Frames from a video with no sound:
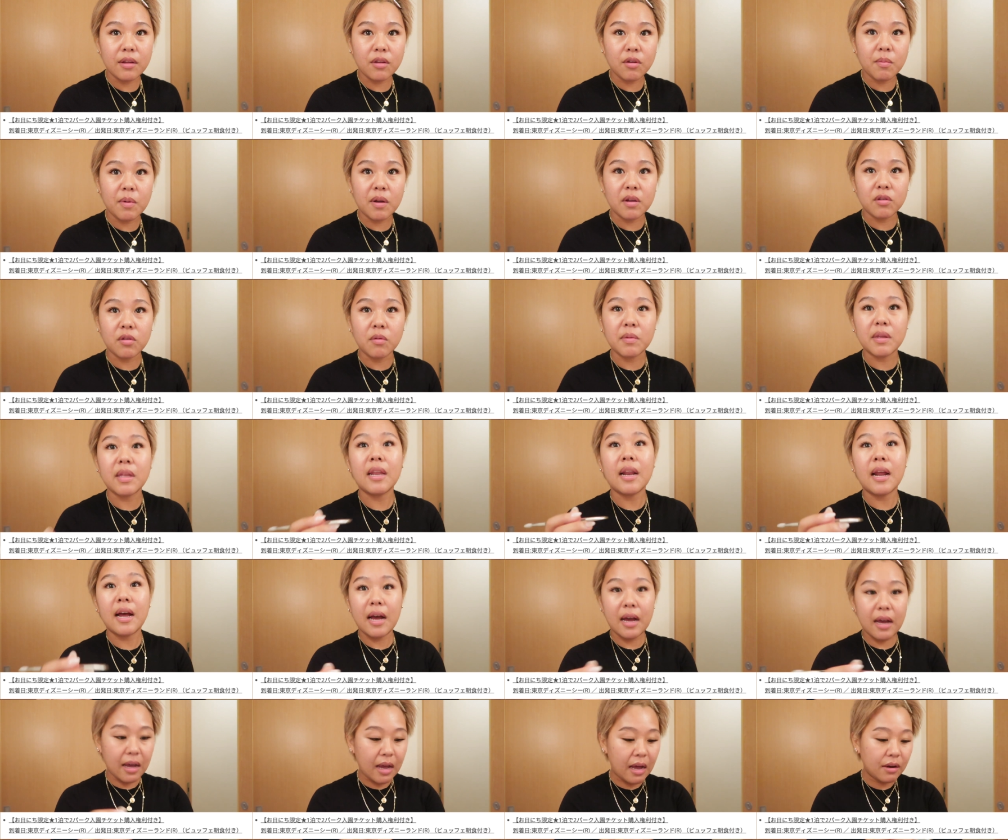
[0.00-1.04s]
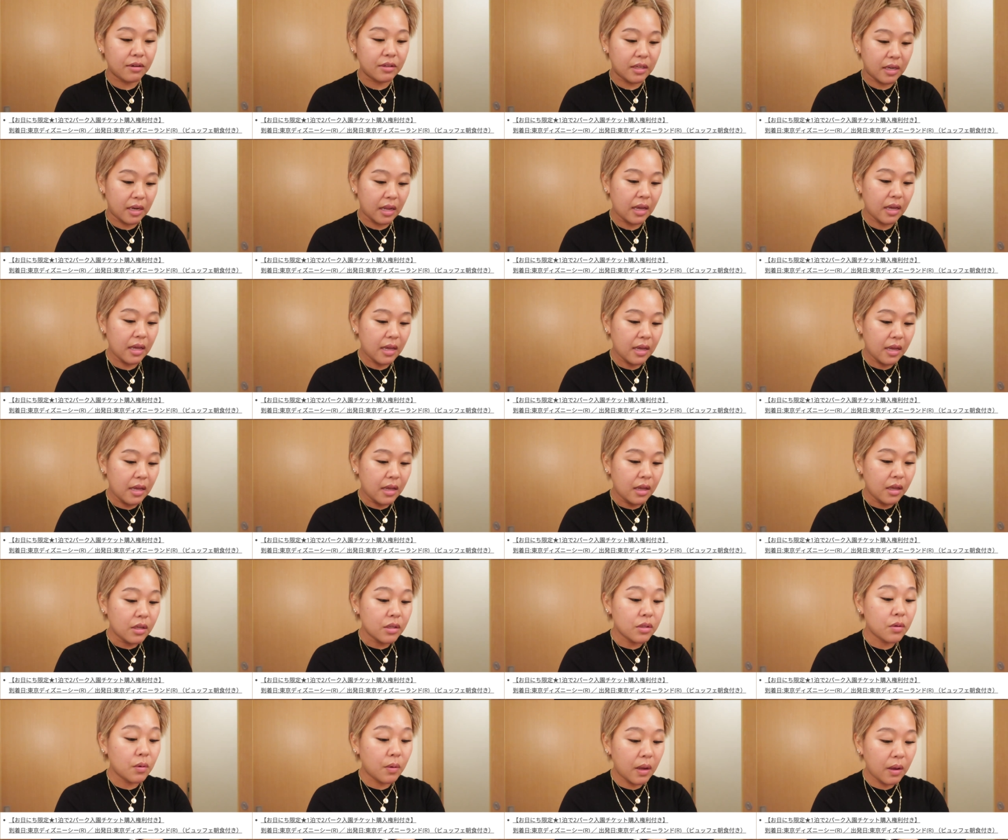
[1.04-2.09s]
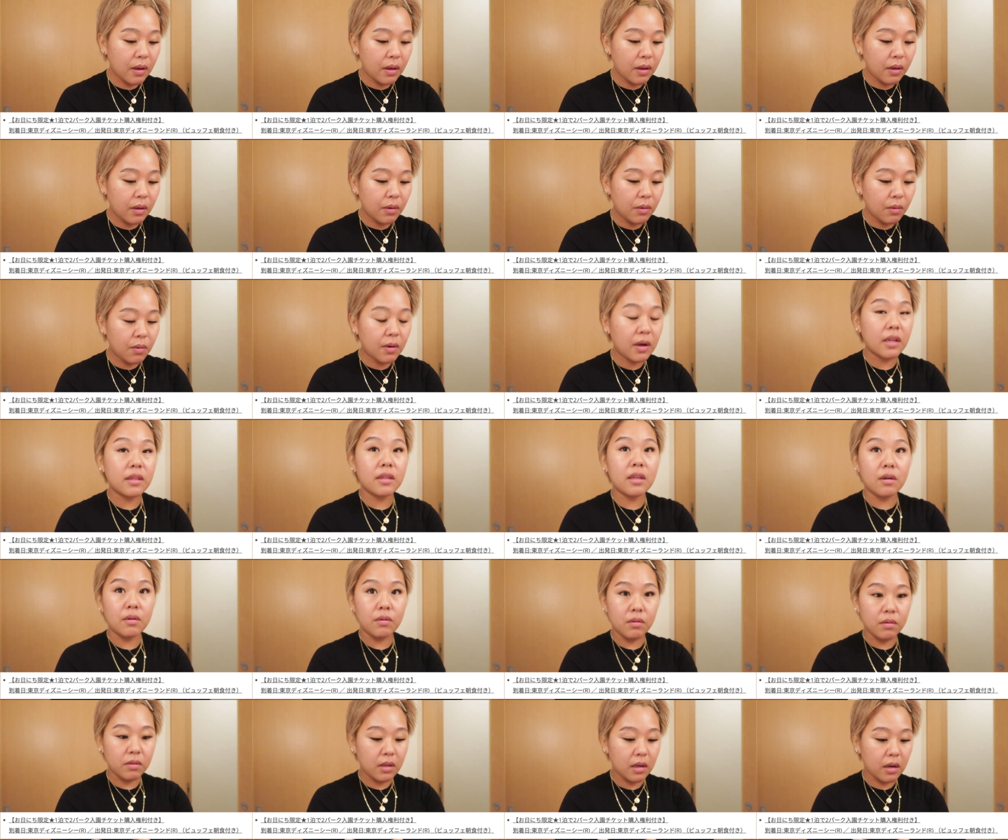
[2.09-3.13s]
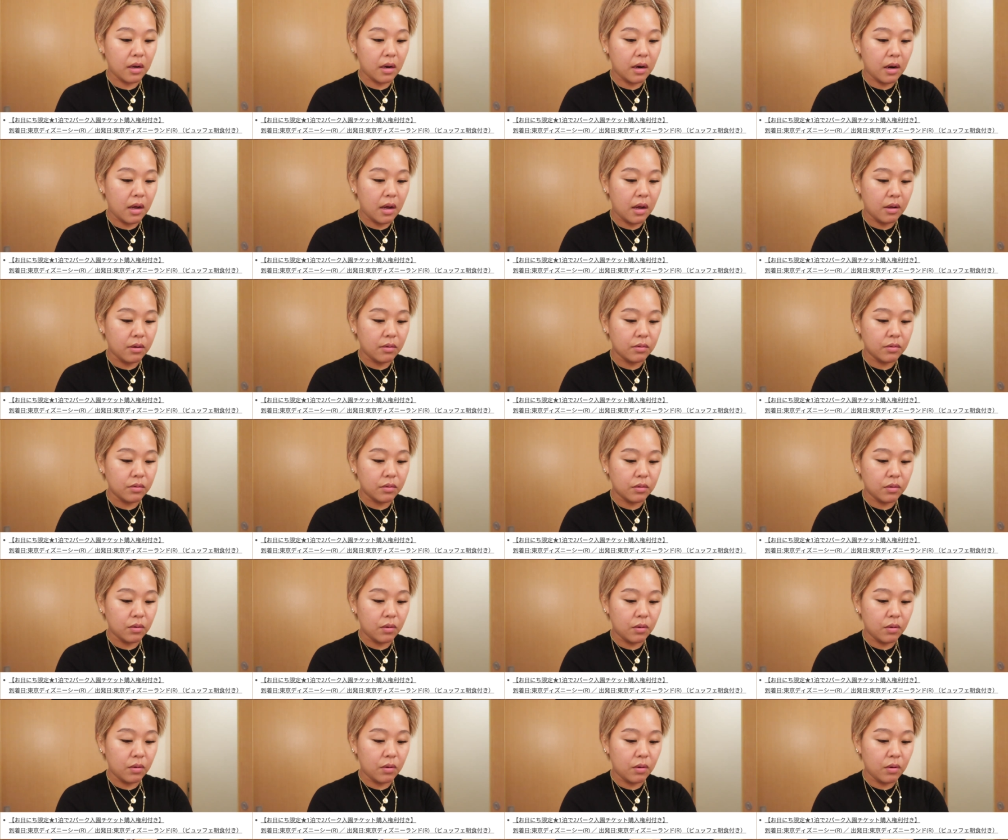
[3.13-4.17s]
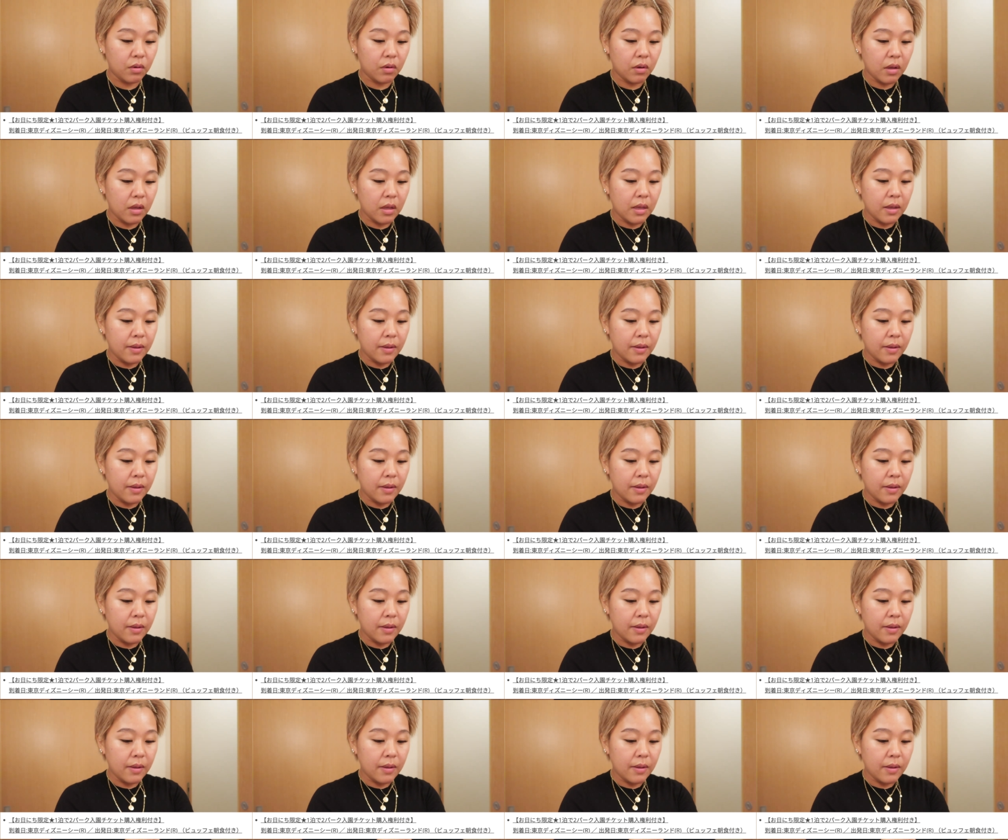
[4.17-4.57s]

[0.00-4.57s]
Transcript: に泊まるとみたいなあるじゃないそれを買ったのだからうんと